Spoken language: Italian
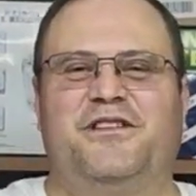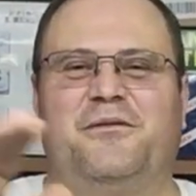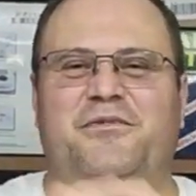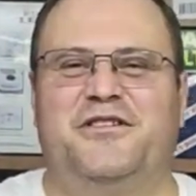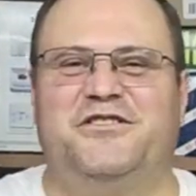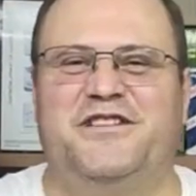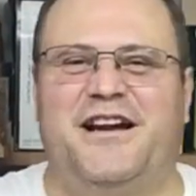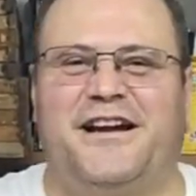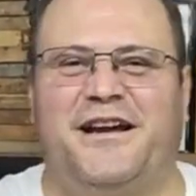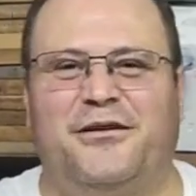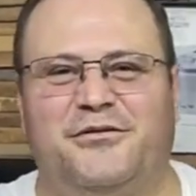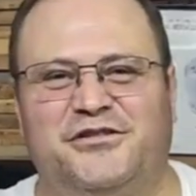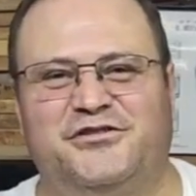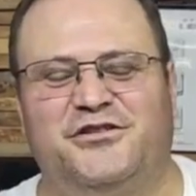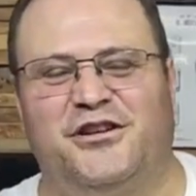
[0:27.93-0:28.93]
benvenuti amici
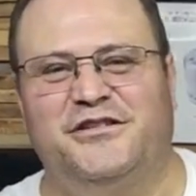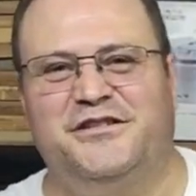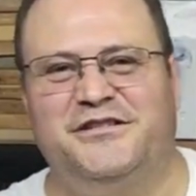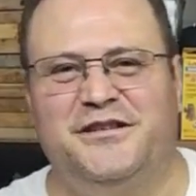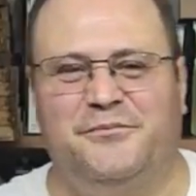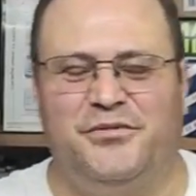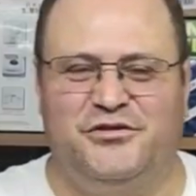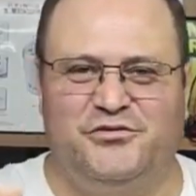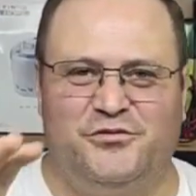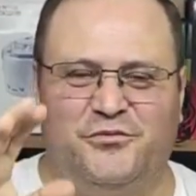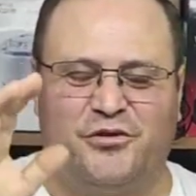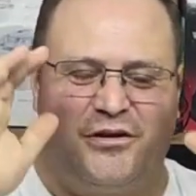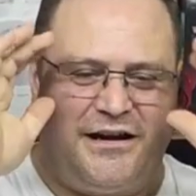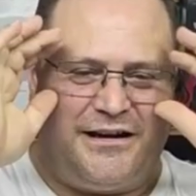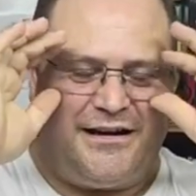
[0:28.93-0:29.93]
anche quest'oggi sempre
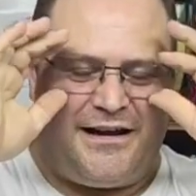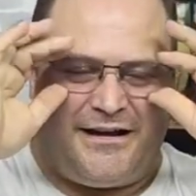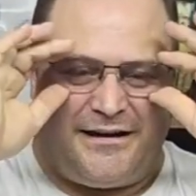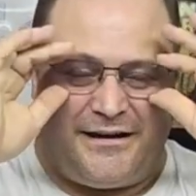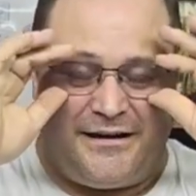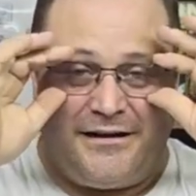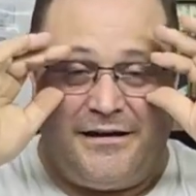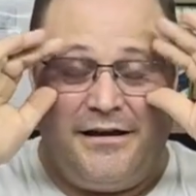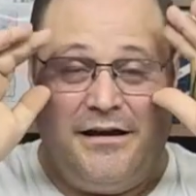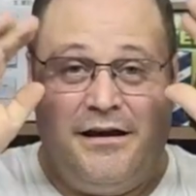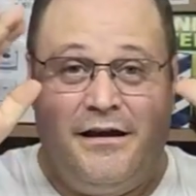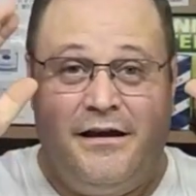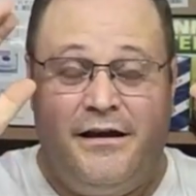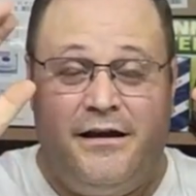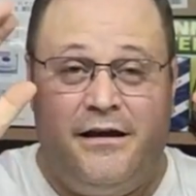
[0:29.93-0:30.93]
sul mio canale.
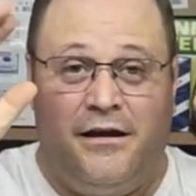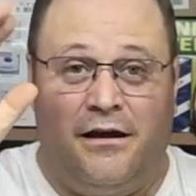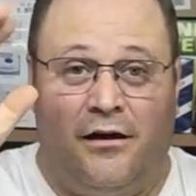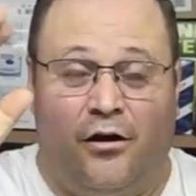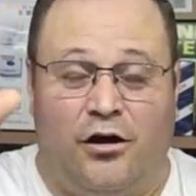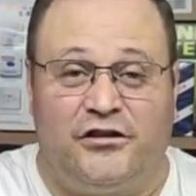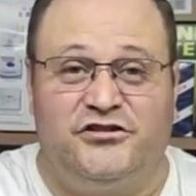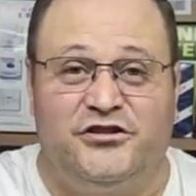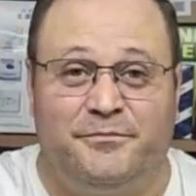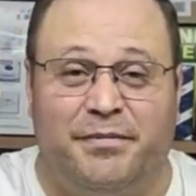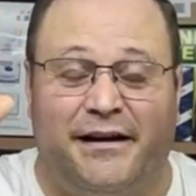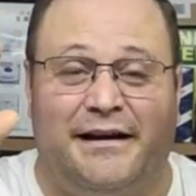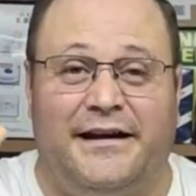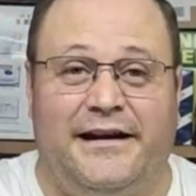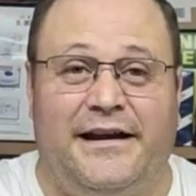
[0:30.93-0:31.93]
Oggi
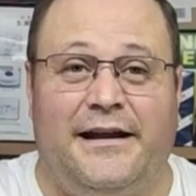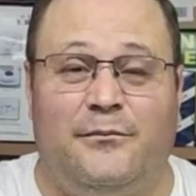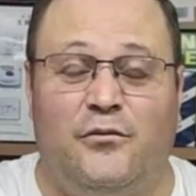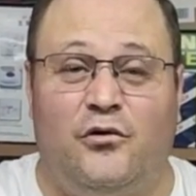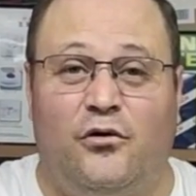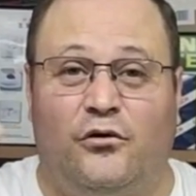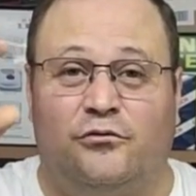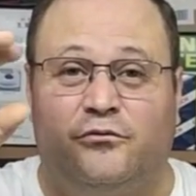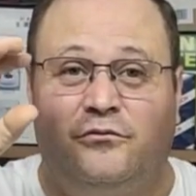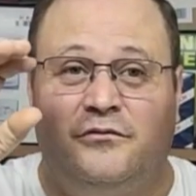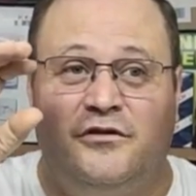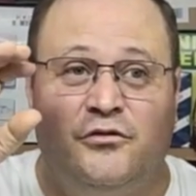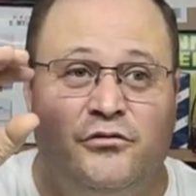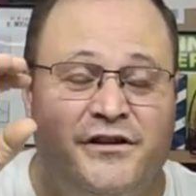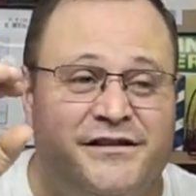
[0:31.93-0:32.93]
parleremo
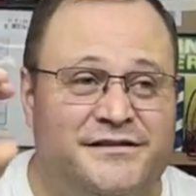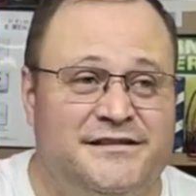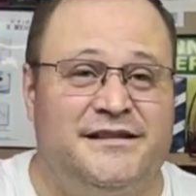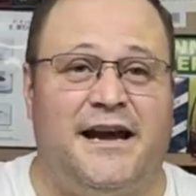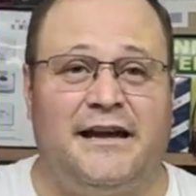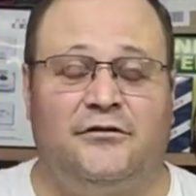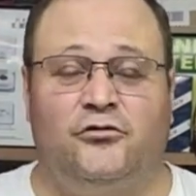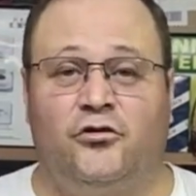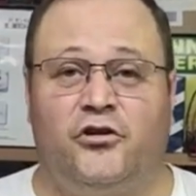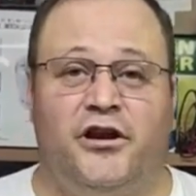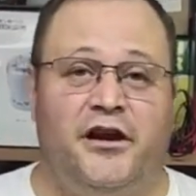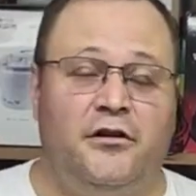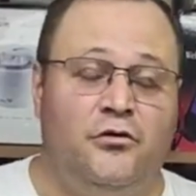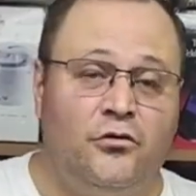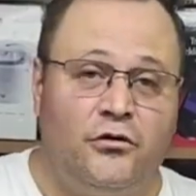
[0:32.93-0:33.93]
di un insetto
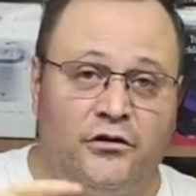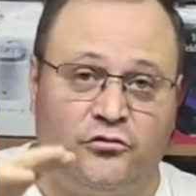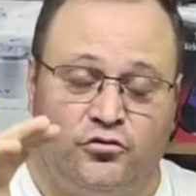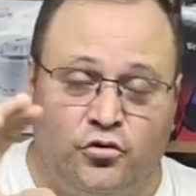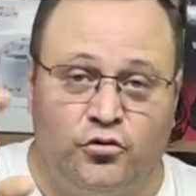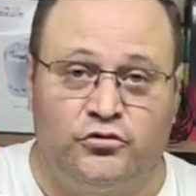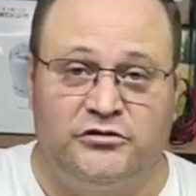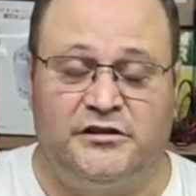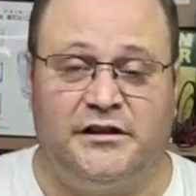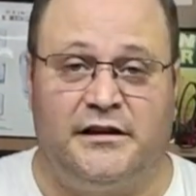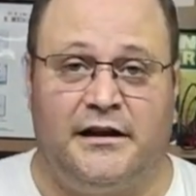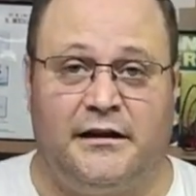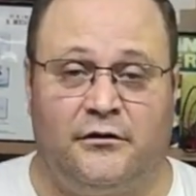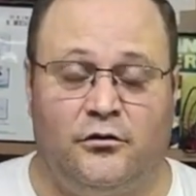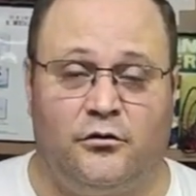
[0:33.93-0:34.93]
che non
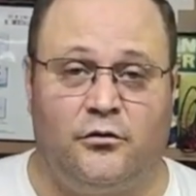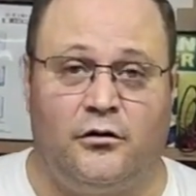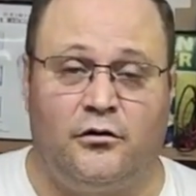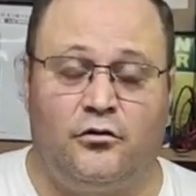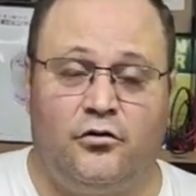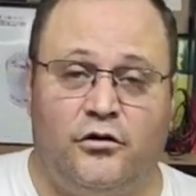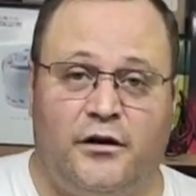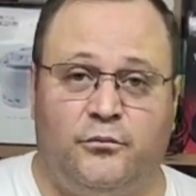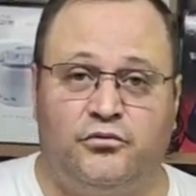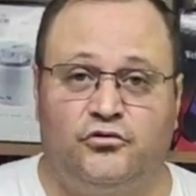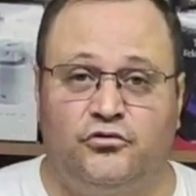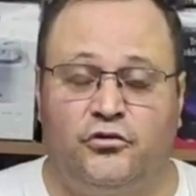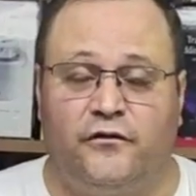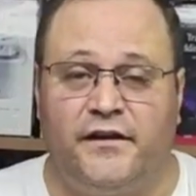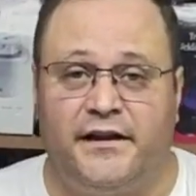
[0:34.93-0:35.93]
tutti l'hanno ancora
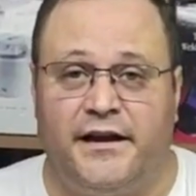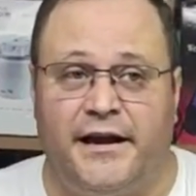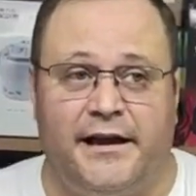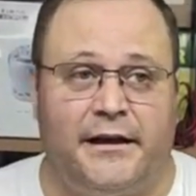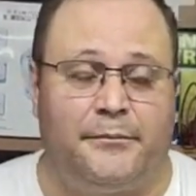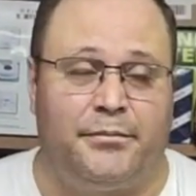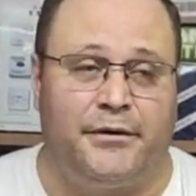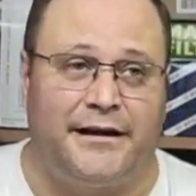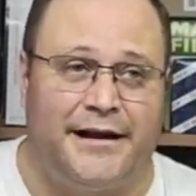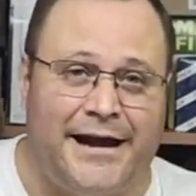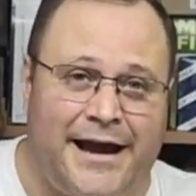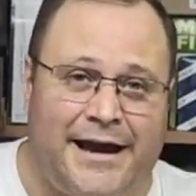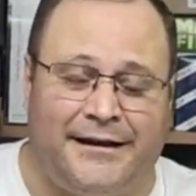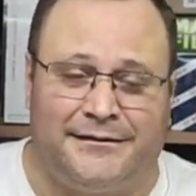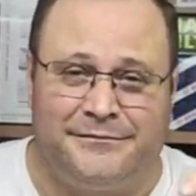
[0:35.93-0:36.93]
potuto vedere
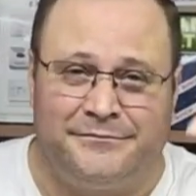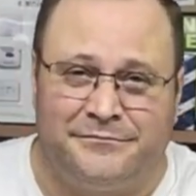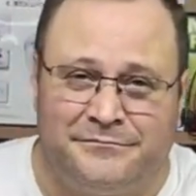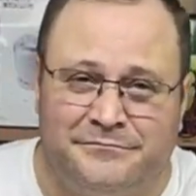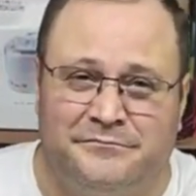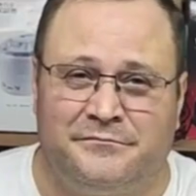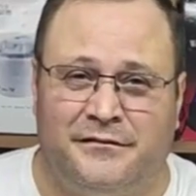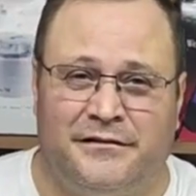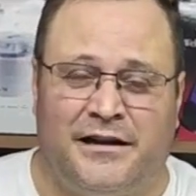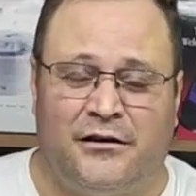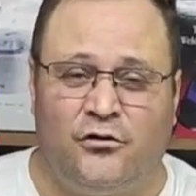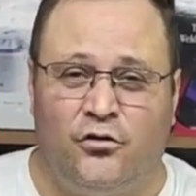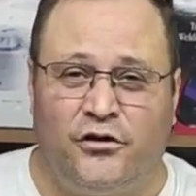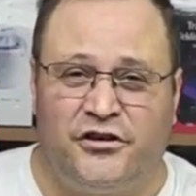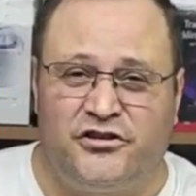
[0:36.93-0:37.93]
perché
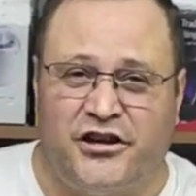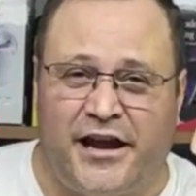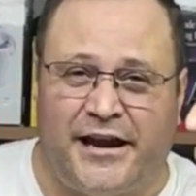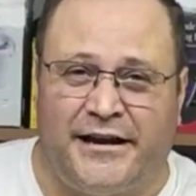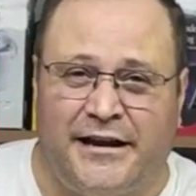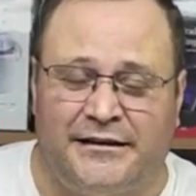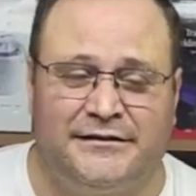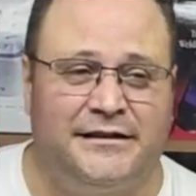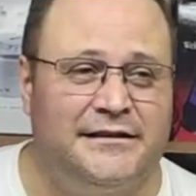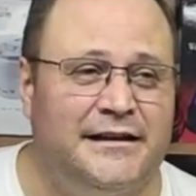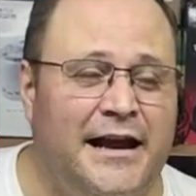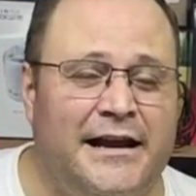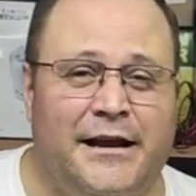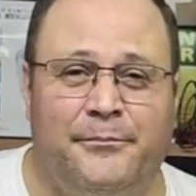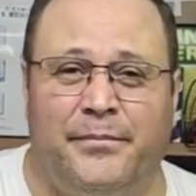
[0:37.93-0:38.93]
da noi c'è in Alta
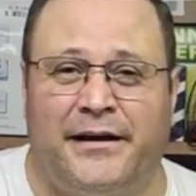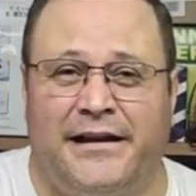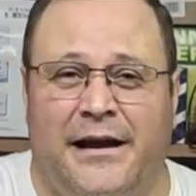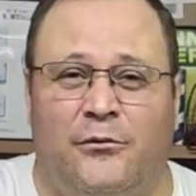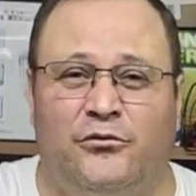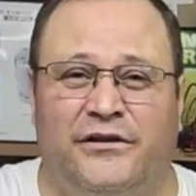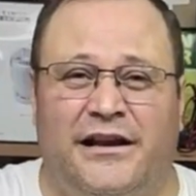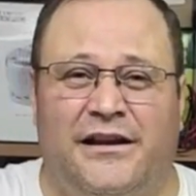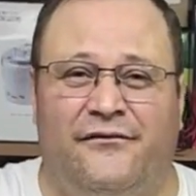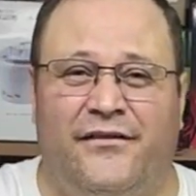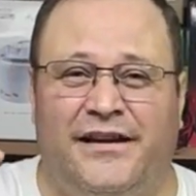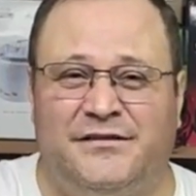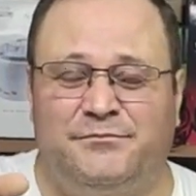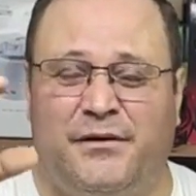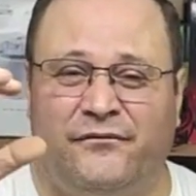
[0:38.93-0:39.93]
Italia, parliamo della
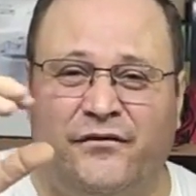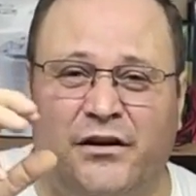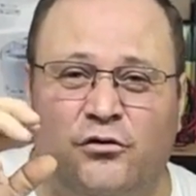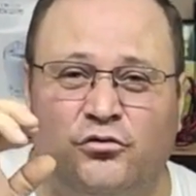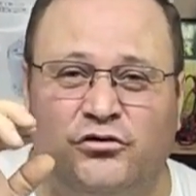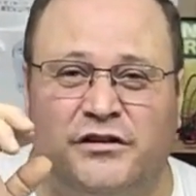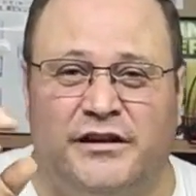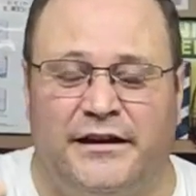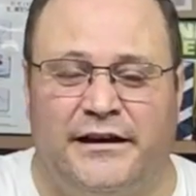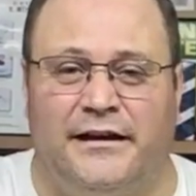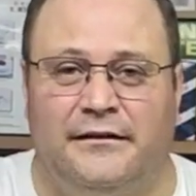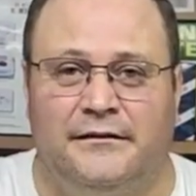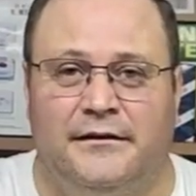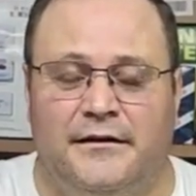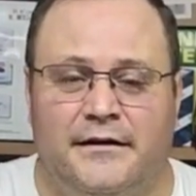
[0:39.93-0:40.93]
Vespa
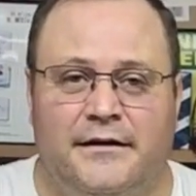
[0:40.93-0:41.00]
vellutina,